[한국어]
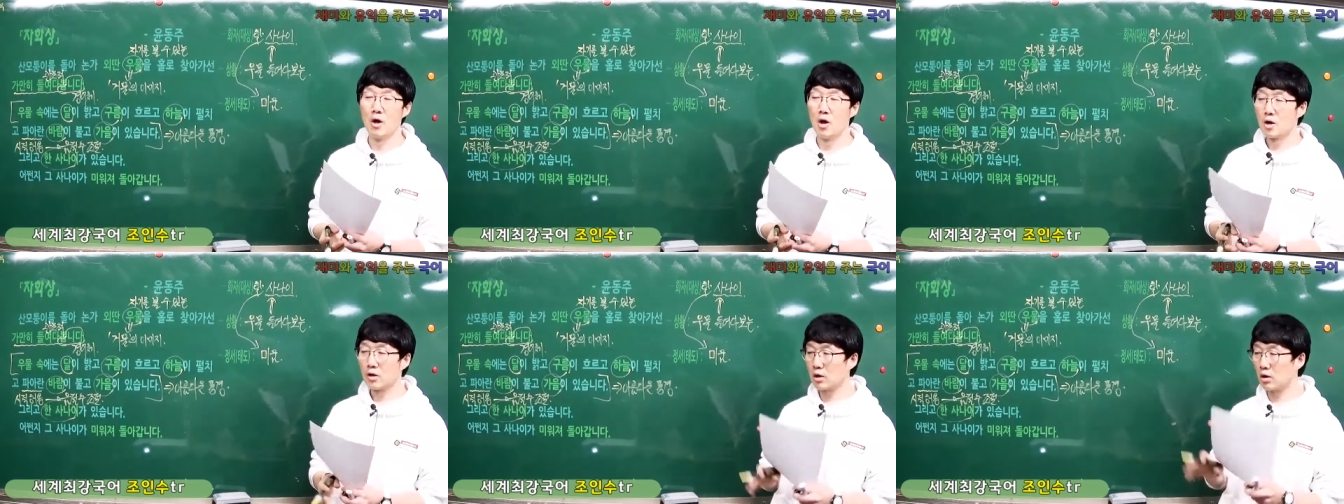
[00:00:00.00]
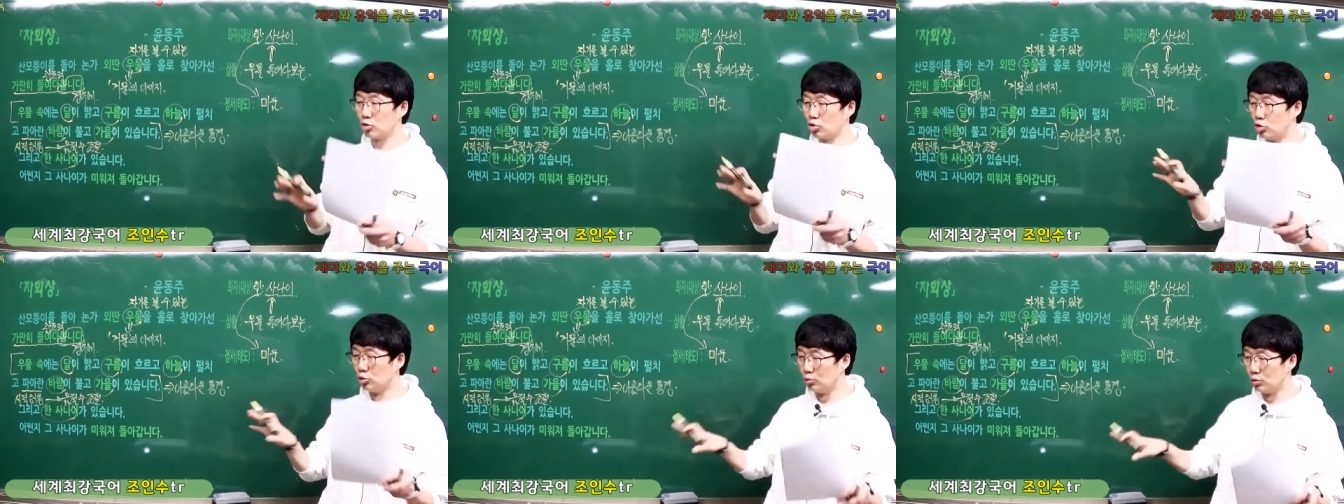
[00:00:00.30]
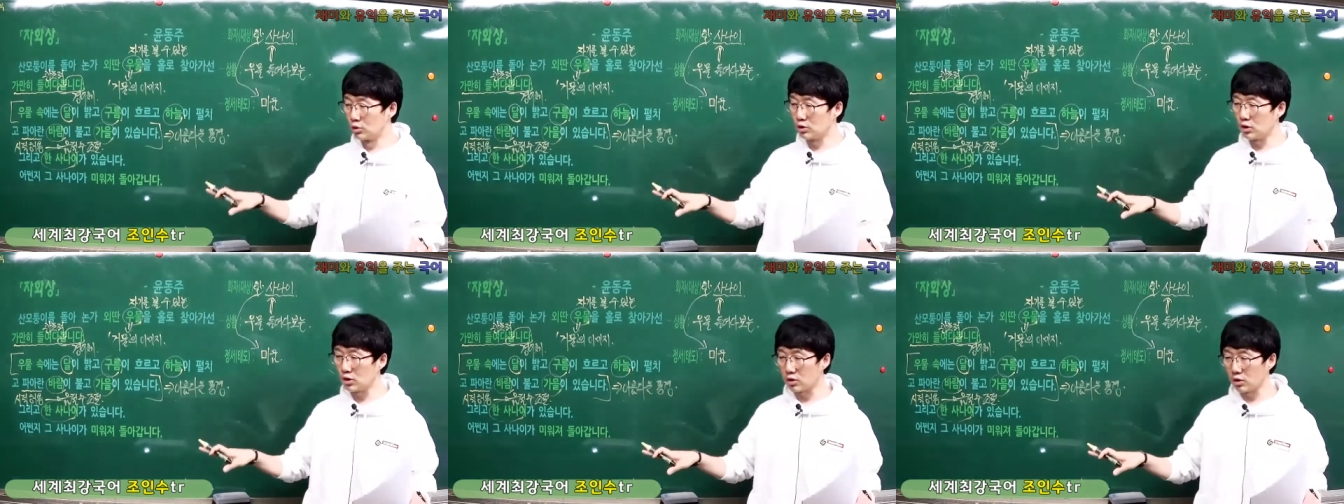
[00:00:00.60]
그럼
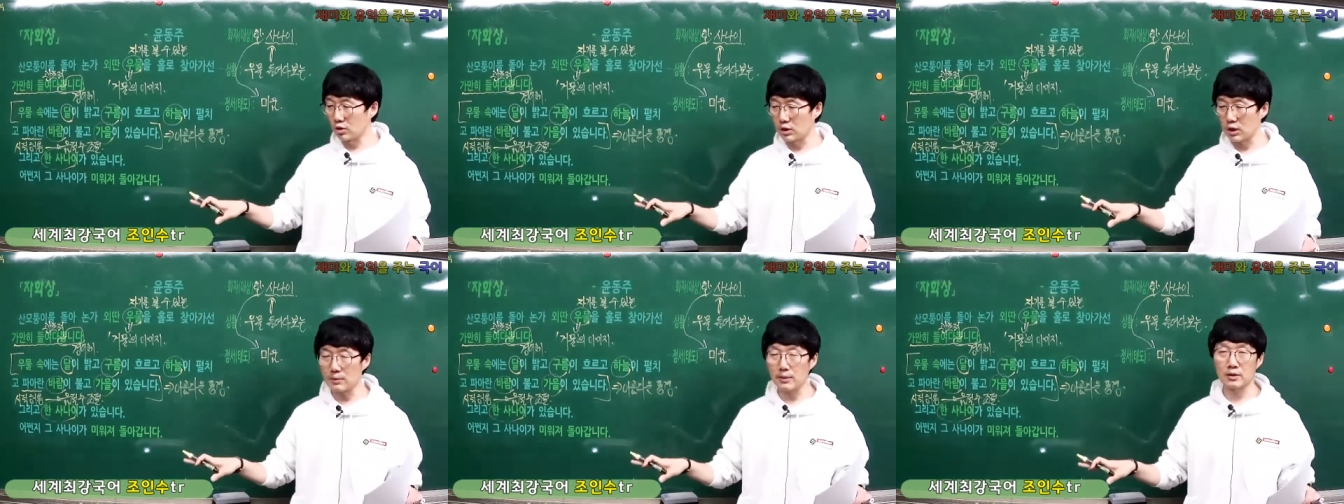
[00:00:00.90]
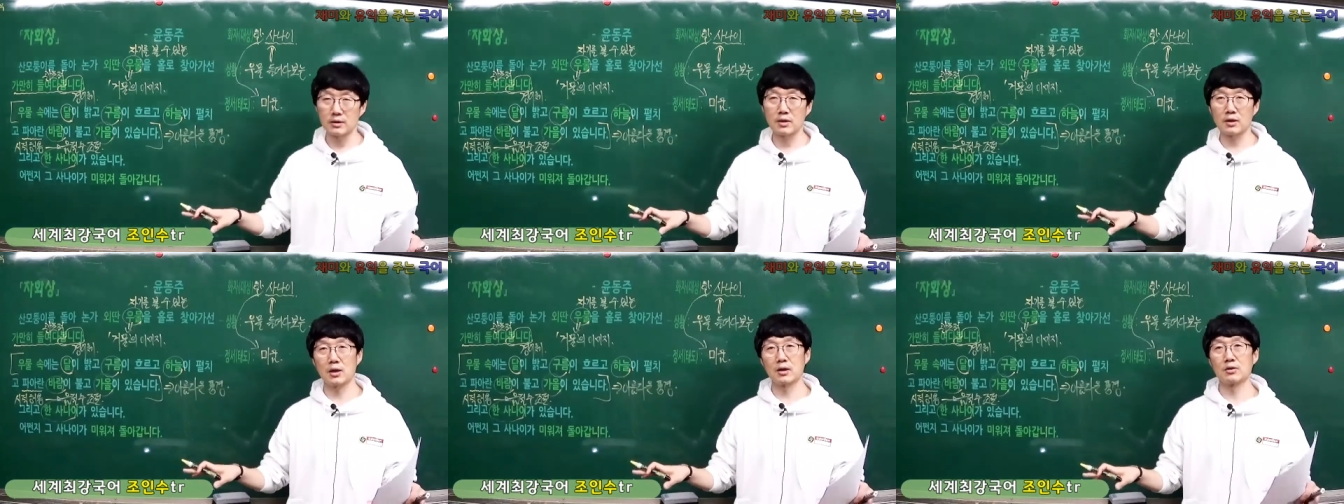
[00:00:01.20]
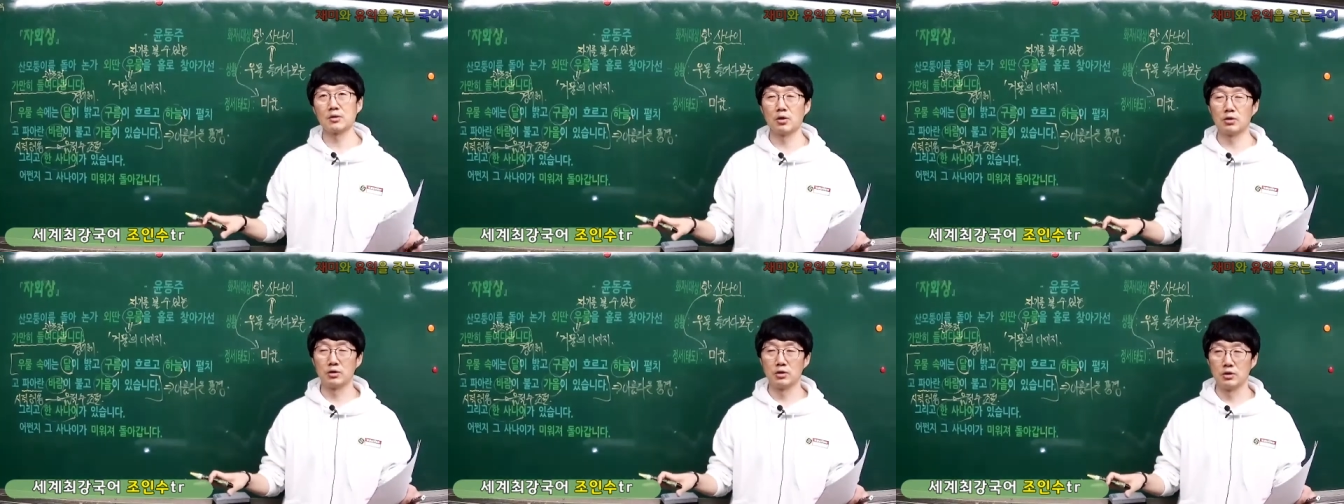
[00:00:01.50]
우물을
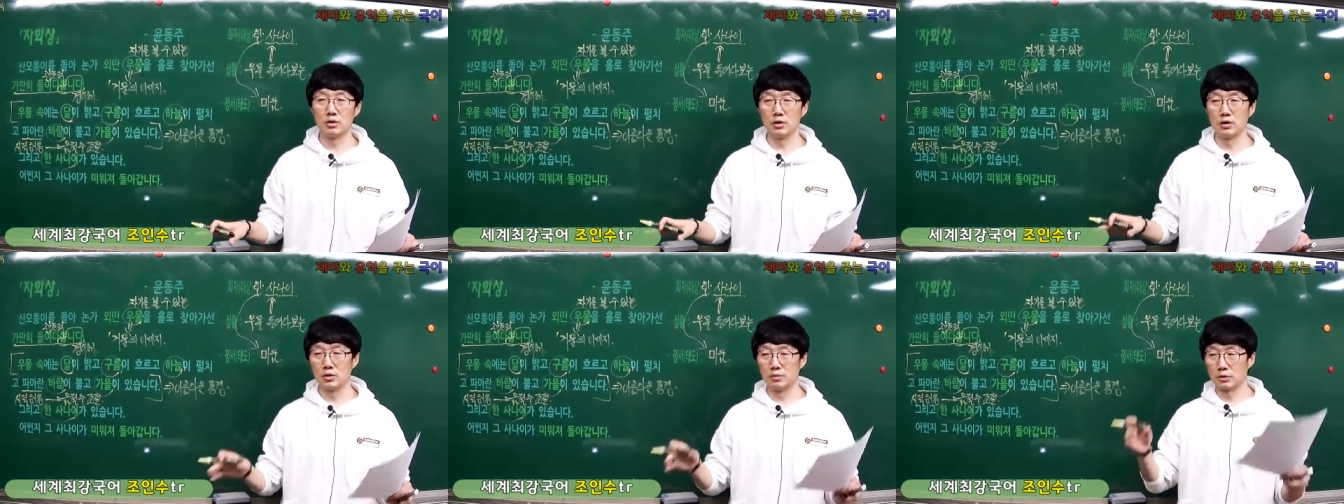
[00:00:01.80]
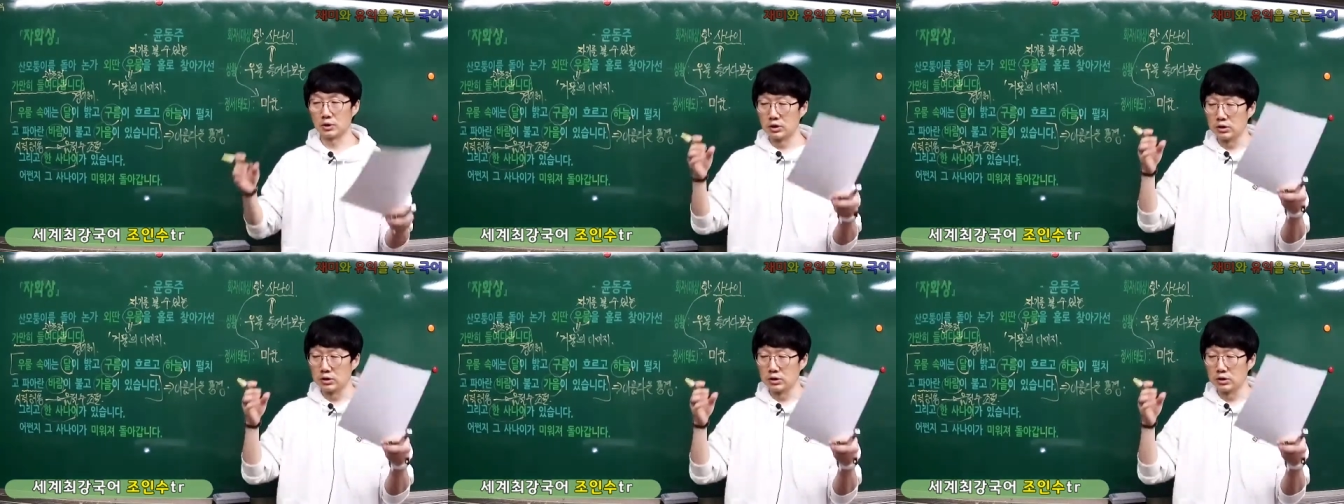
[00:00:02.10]
들여다봤다라는 거는